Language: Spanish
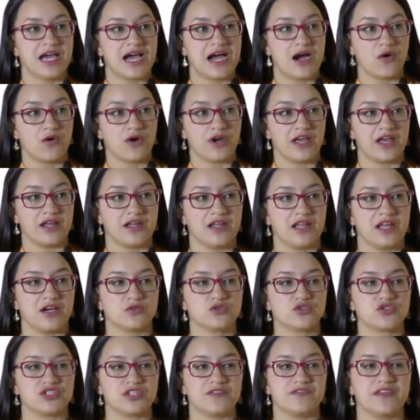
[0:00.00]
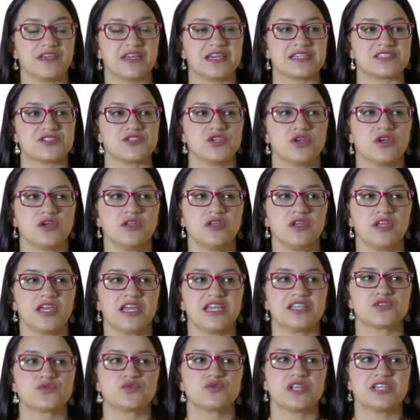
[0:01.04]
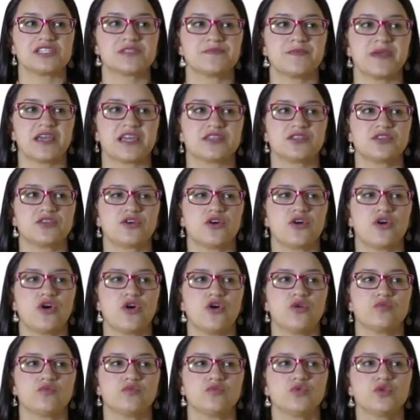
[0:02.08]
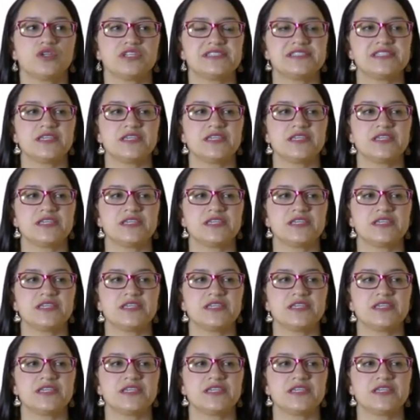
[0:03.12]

Ahora, la justificación es un aspecto muy